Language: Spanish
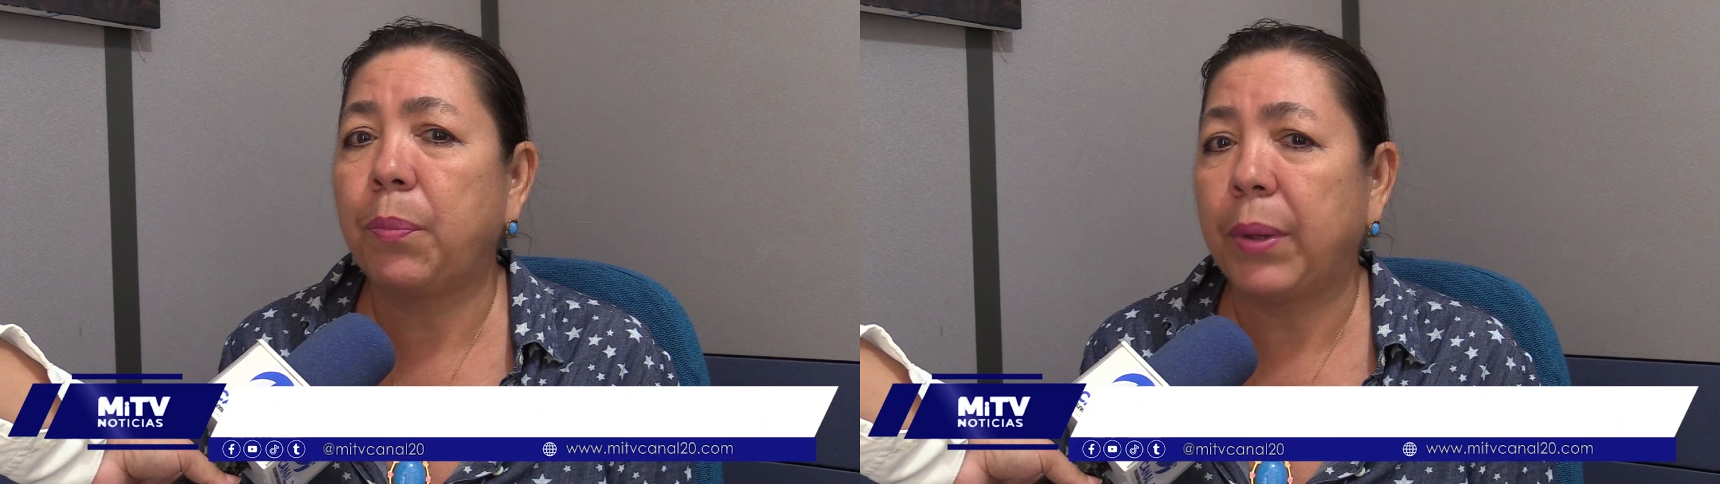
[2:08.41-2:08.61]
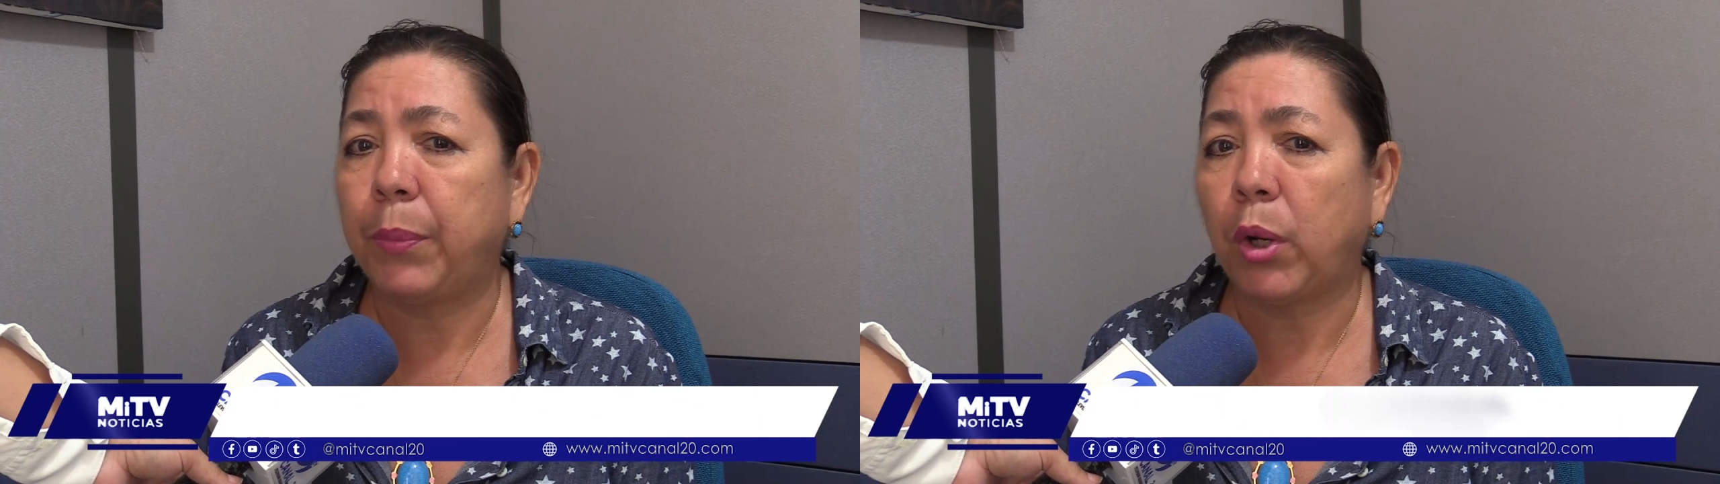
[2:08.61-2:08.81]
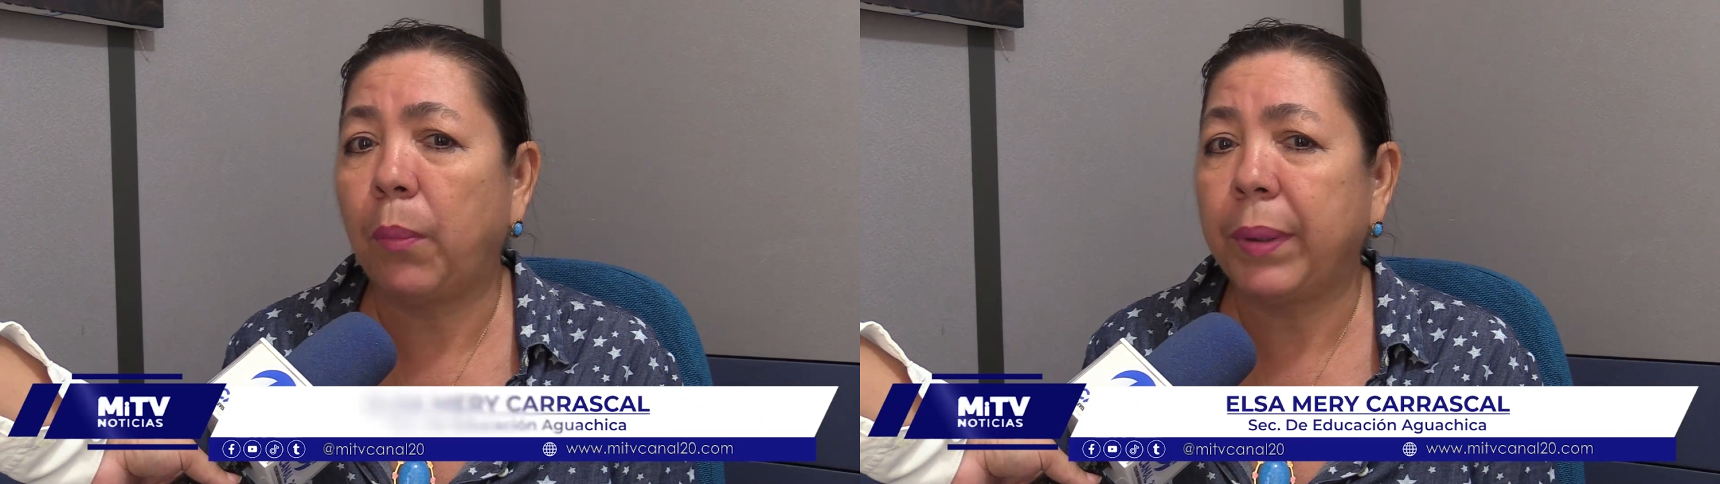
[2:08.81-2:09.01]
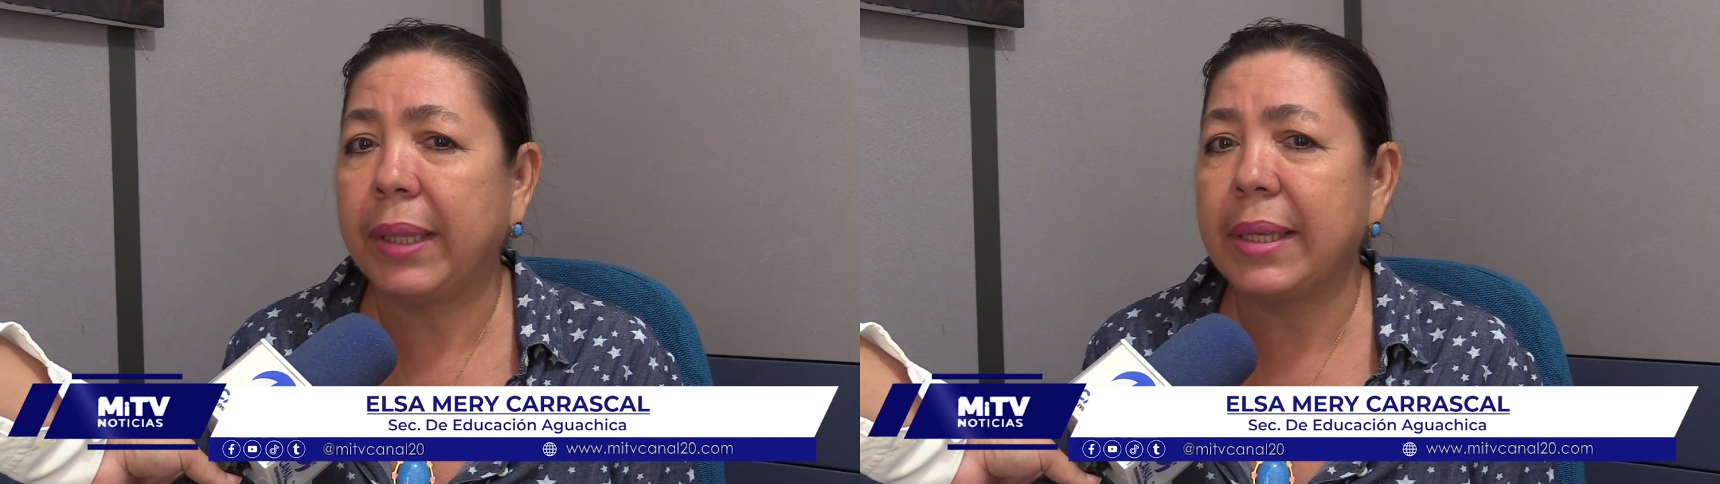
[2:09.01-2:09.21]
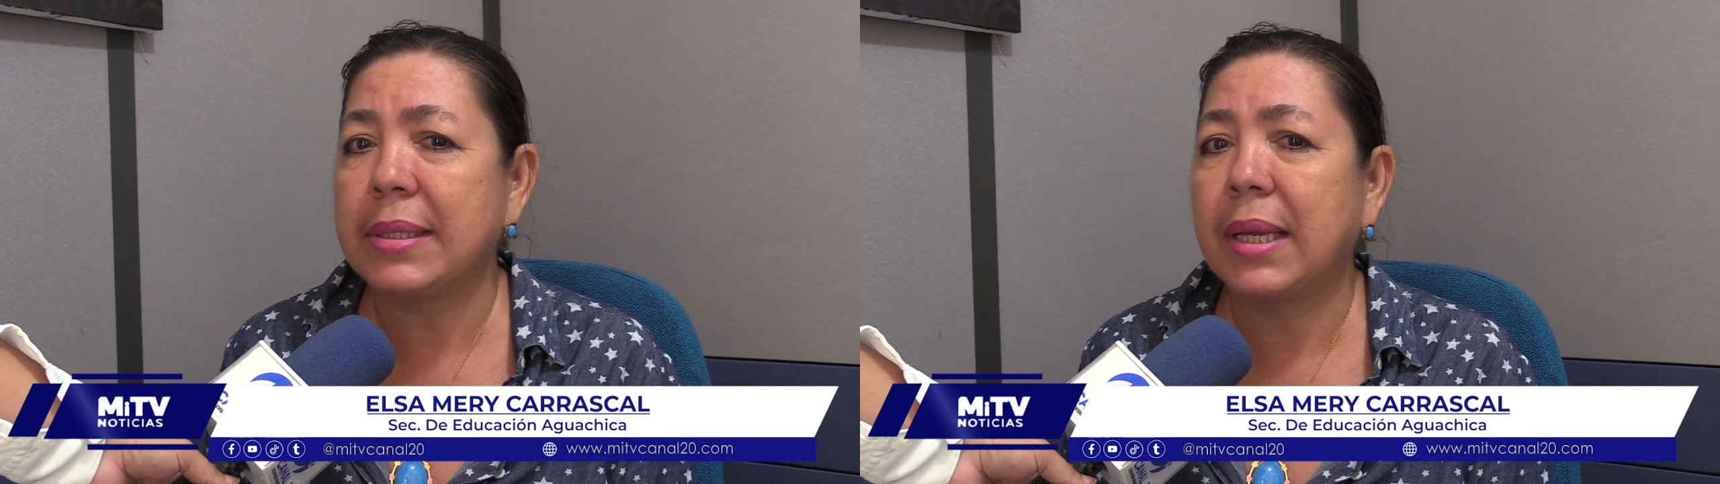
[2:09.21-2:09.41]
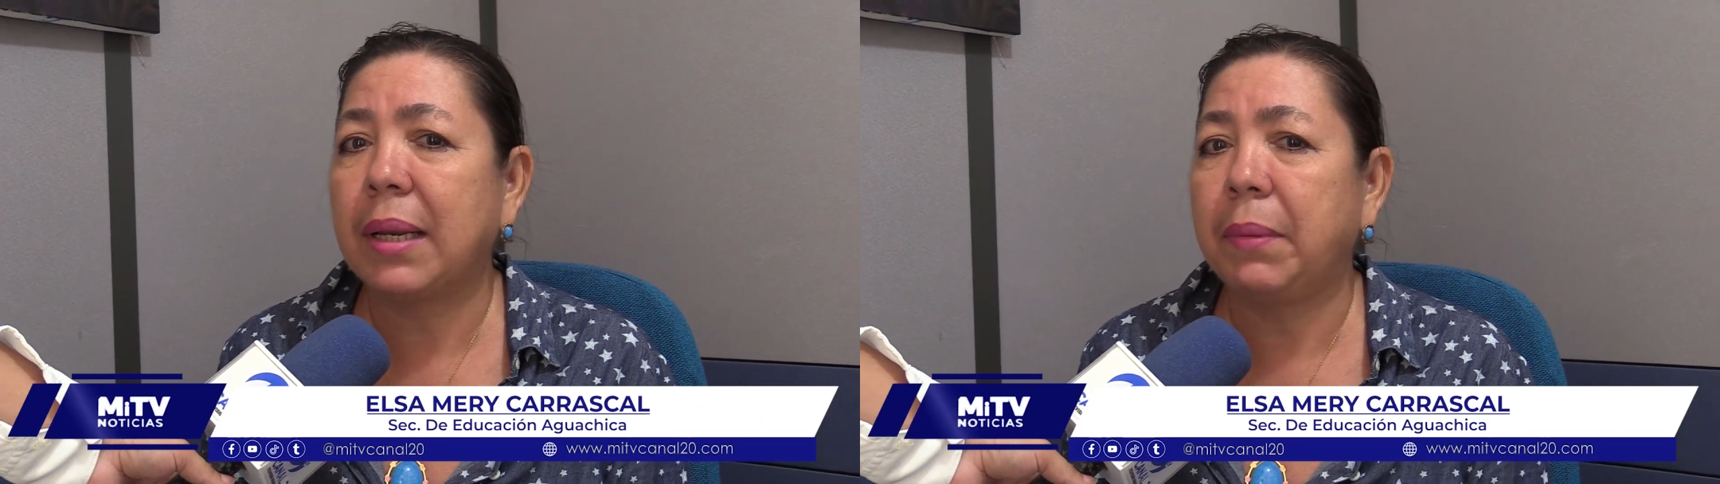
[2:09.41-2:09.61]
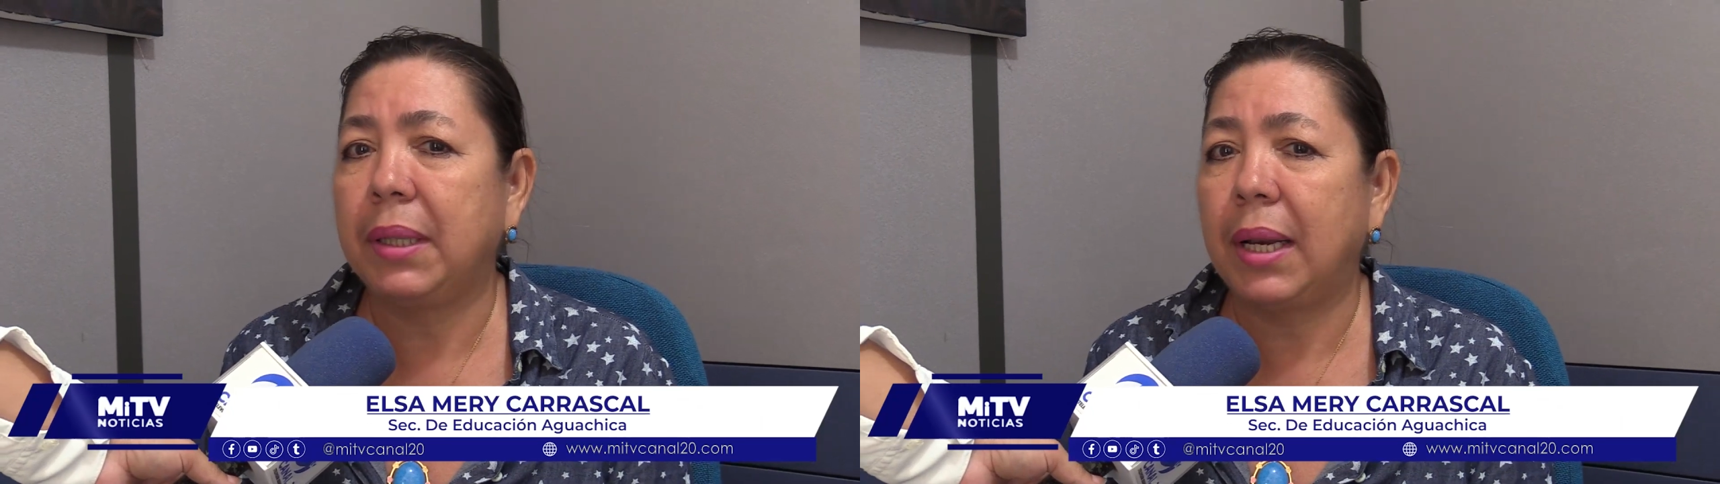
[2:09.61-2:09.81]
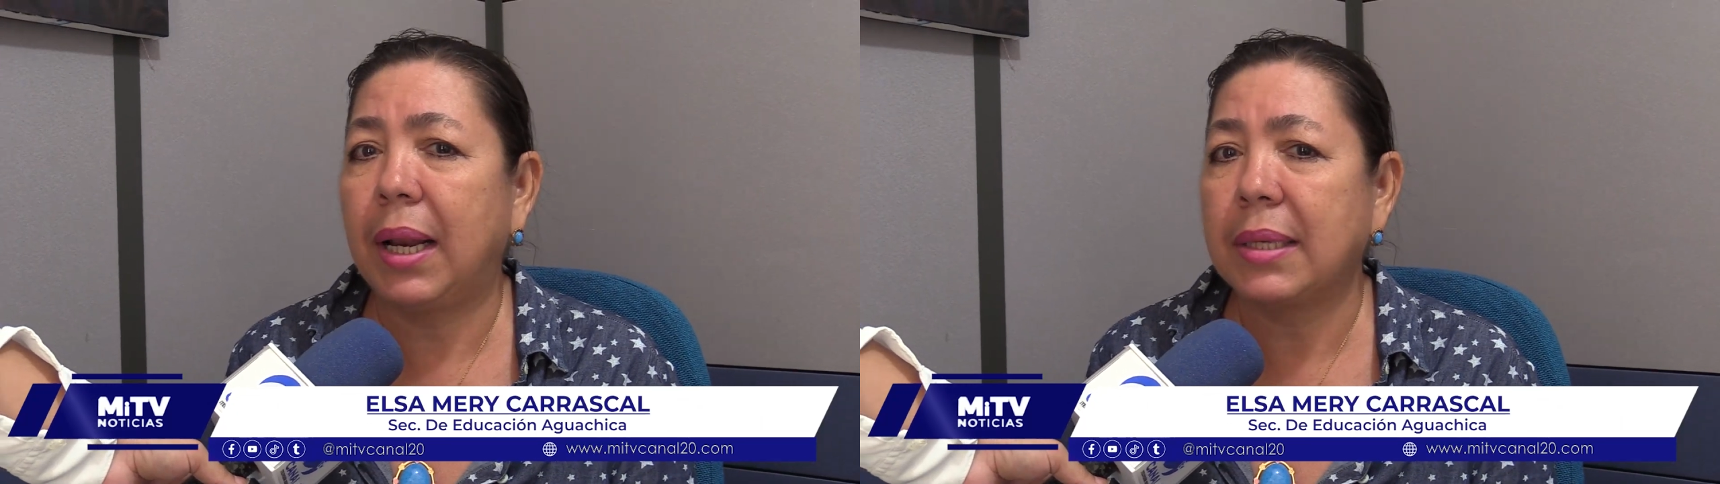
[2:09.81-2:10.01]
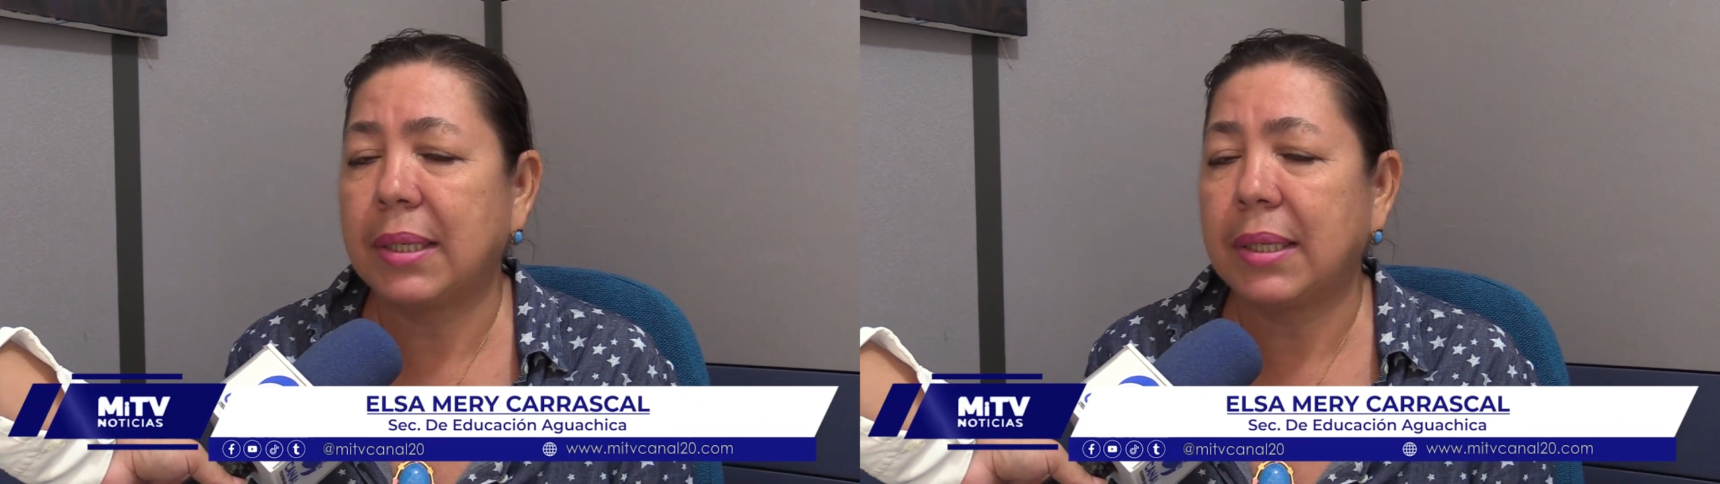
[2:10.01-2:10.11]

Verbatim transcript: pues por competencia remitir a la